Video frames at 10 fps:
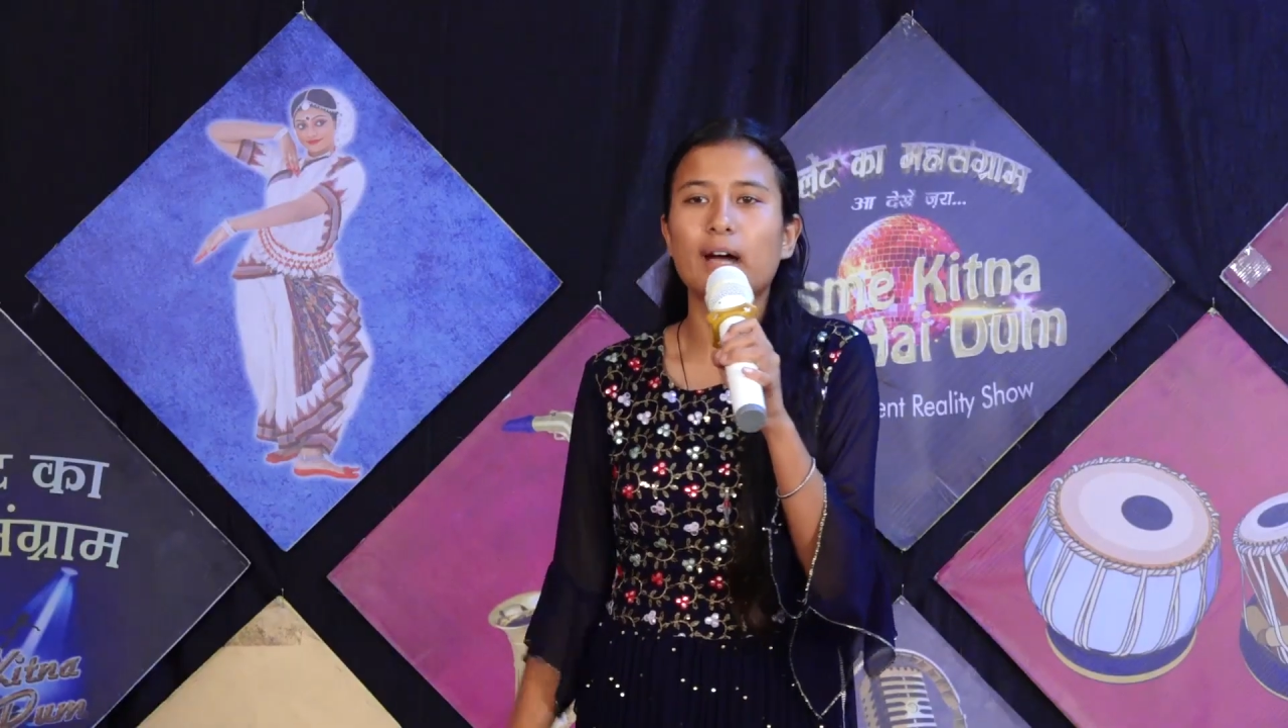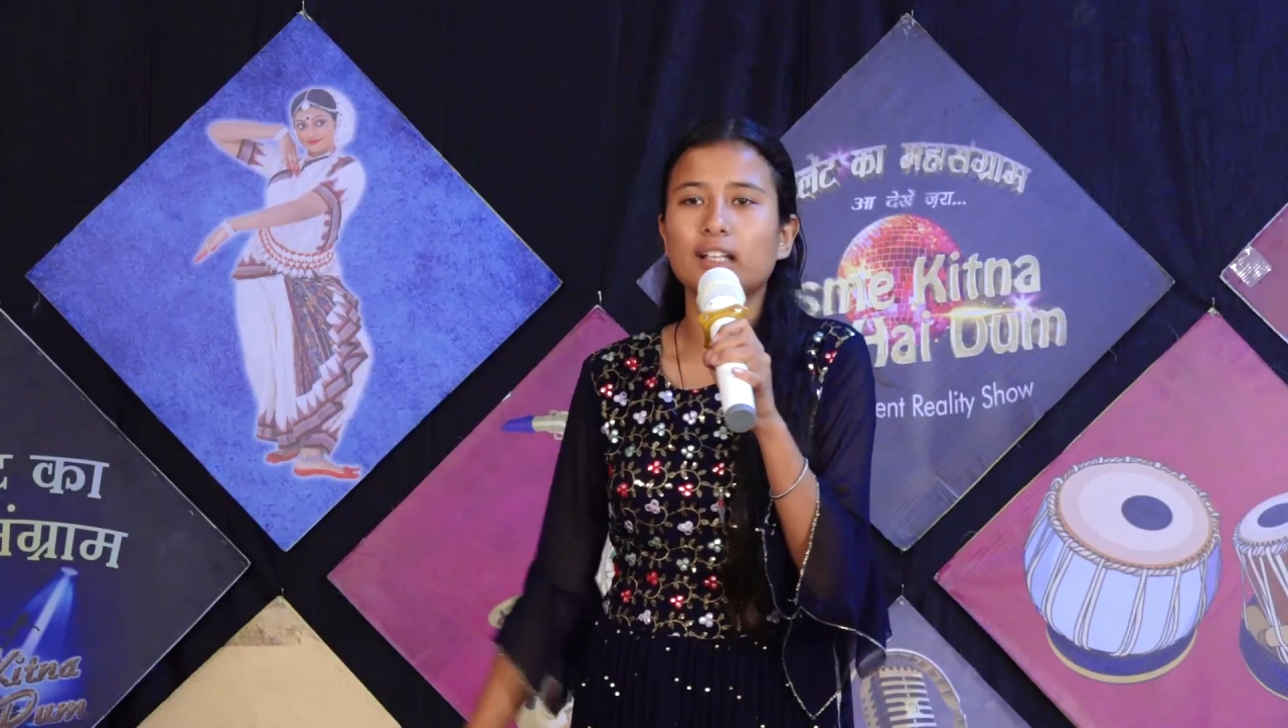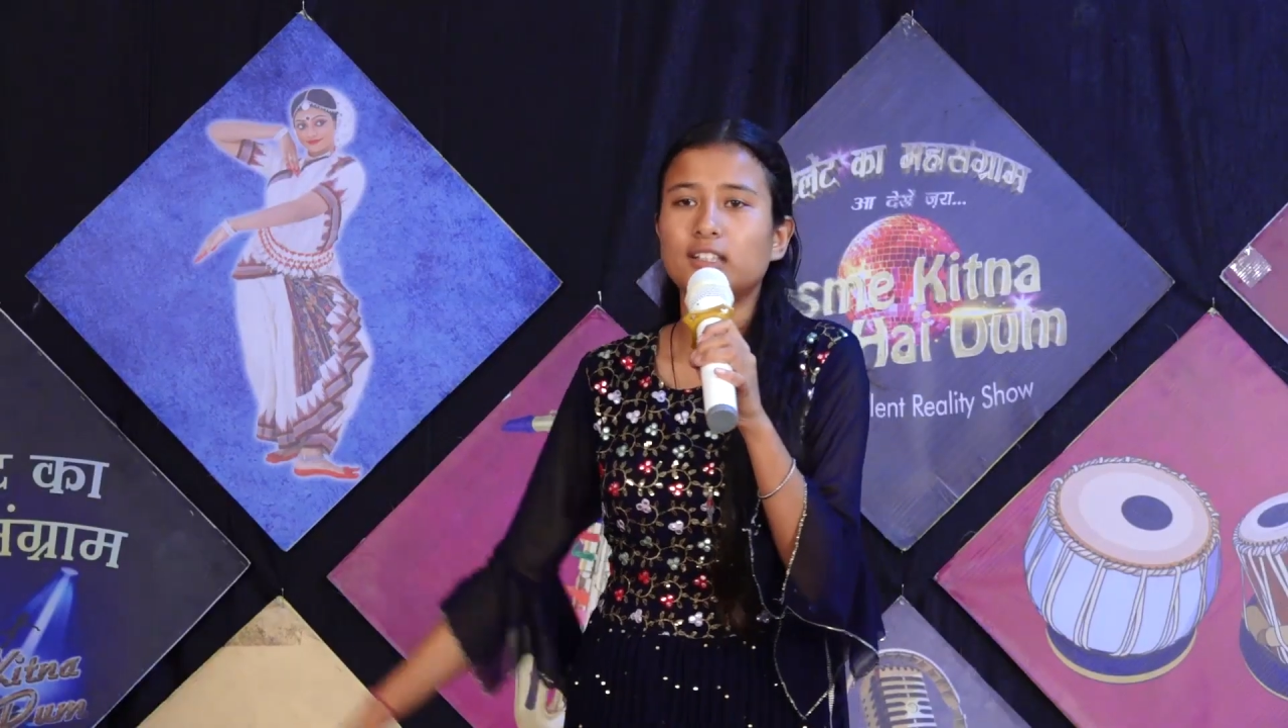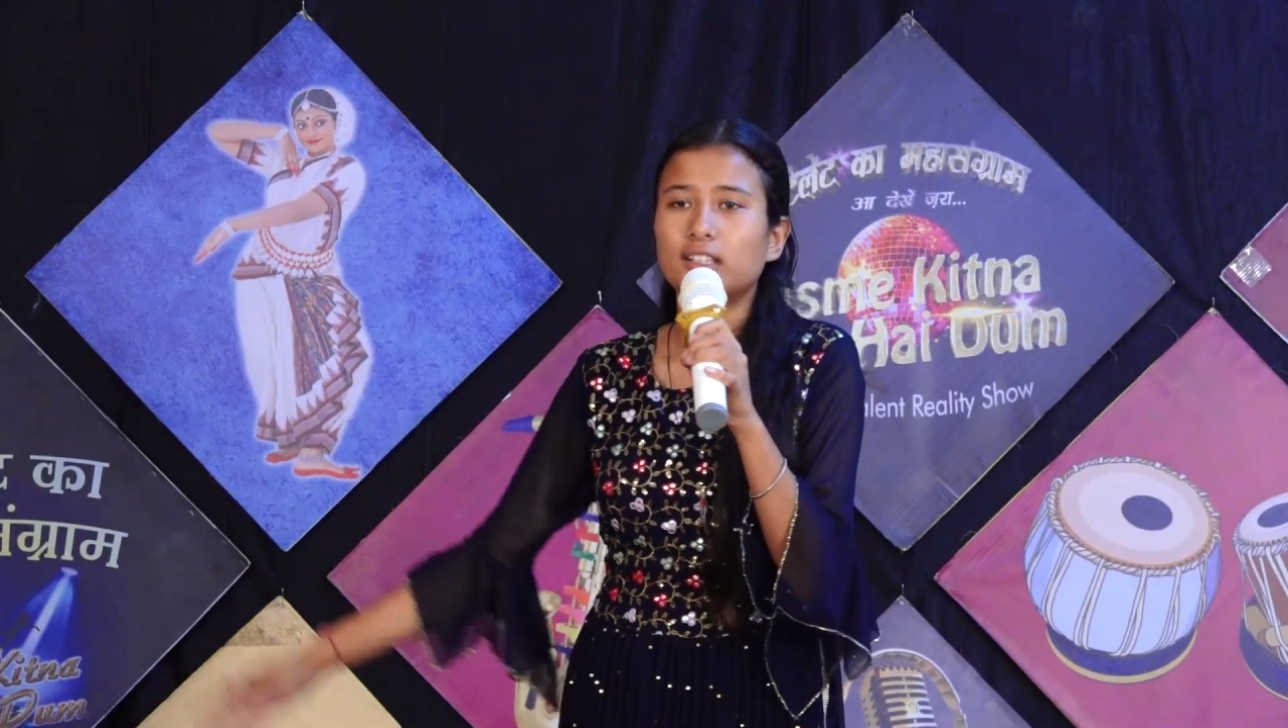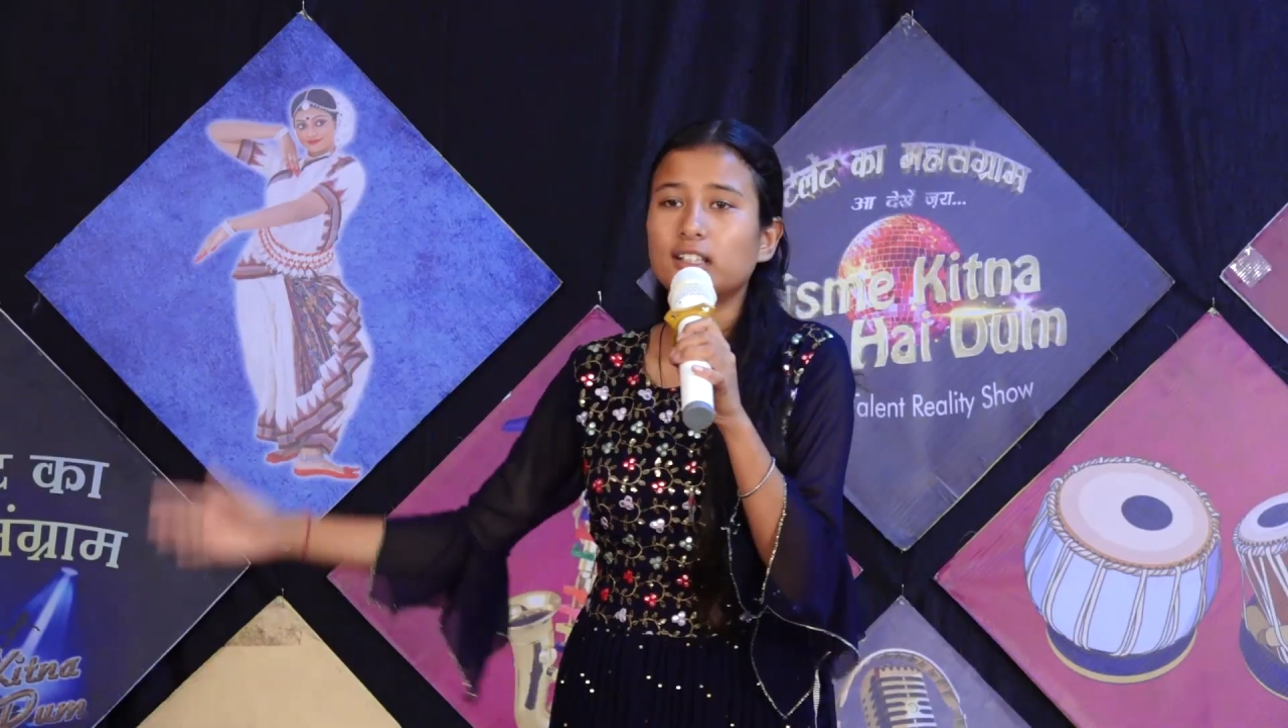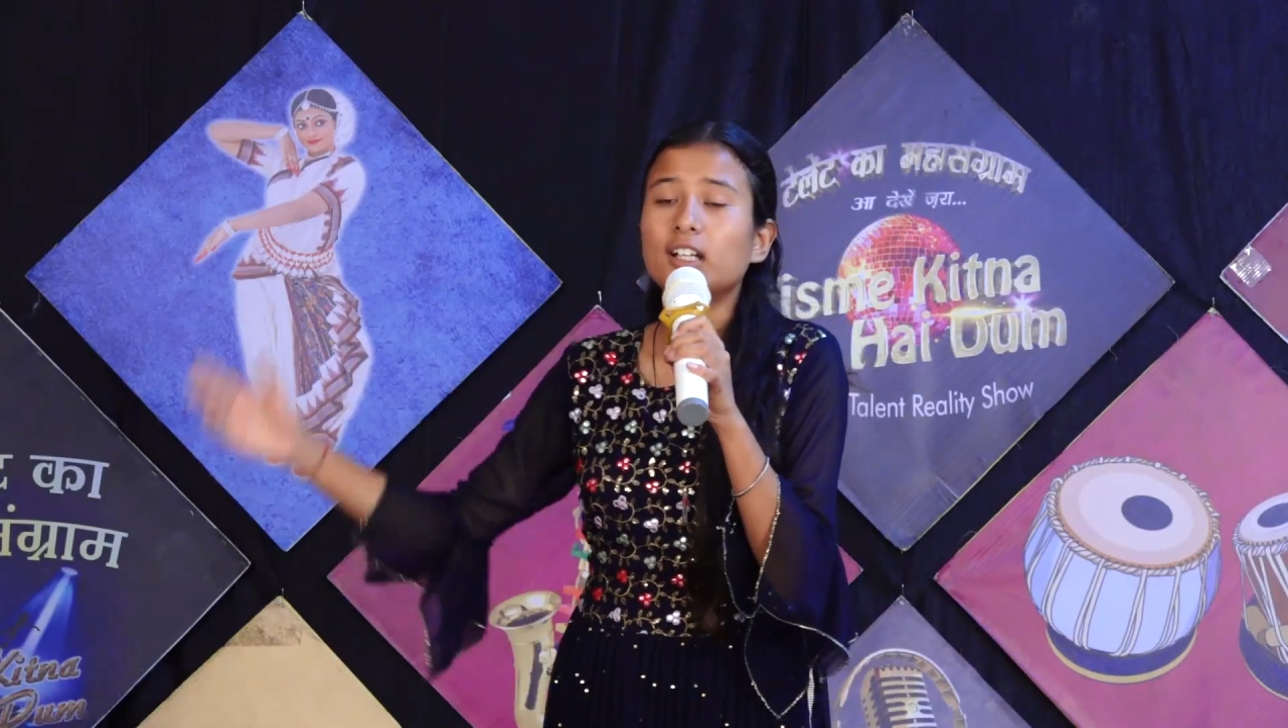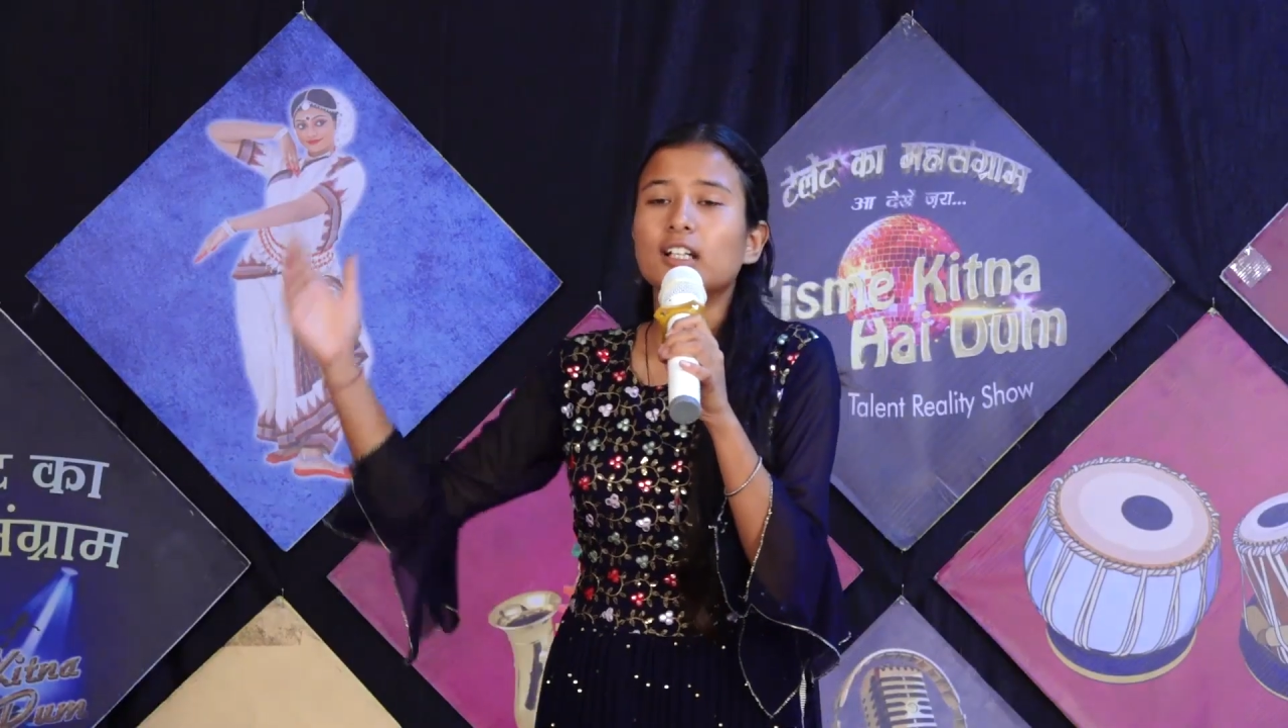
मात्र